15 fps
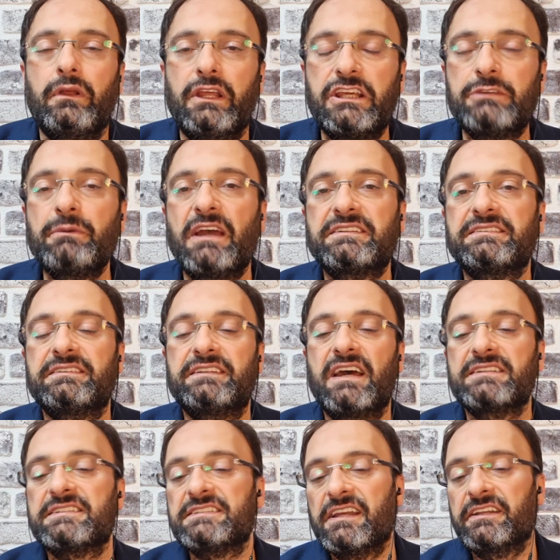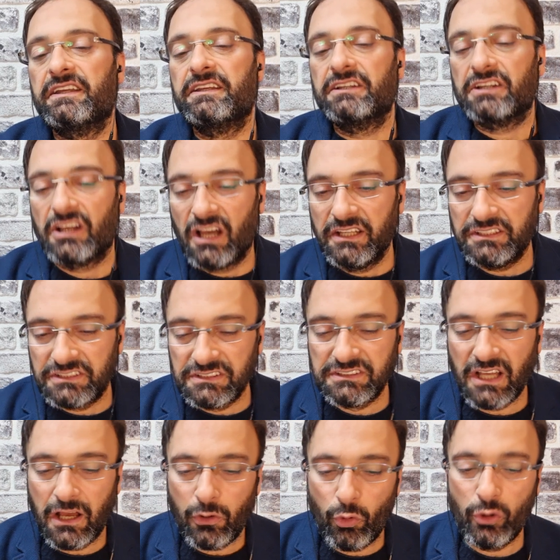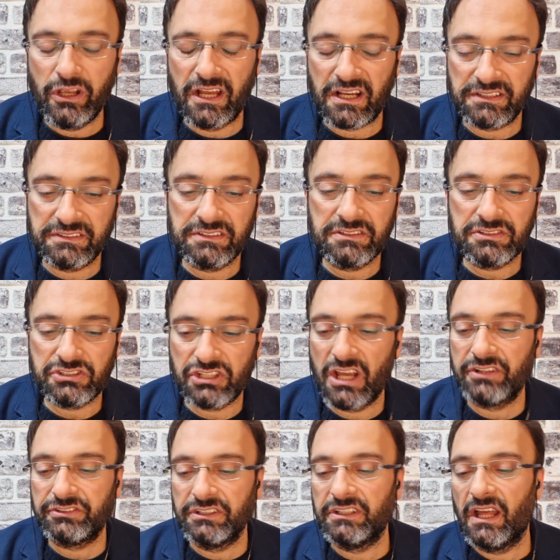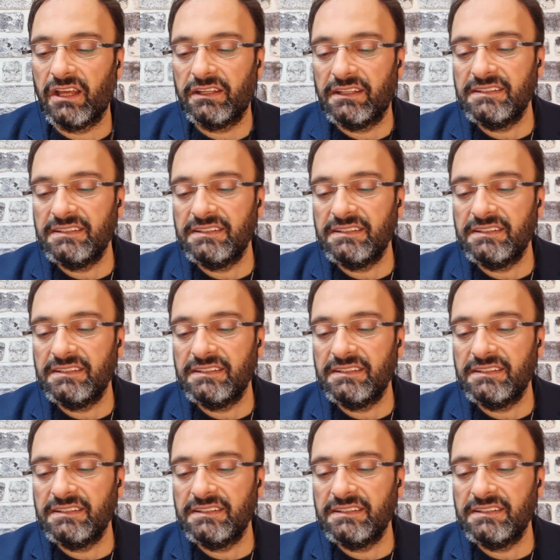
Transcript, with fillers: Hikmet dersleri, hayrı da o yaratır, şerri de.